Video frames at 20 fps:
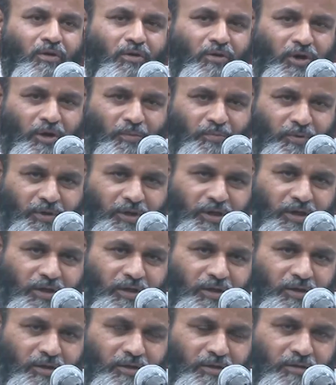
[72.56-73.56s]
और अपने
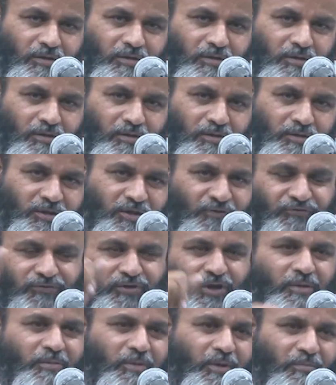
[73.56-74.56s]

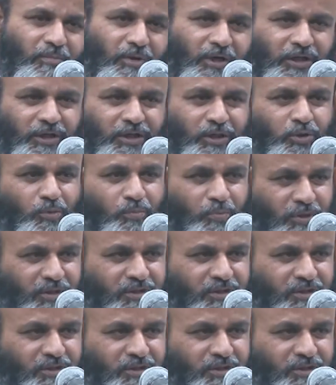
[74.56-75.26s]
दफ्तर में बैठ के जो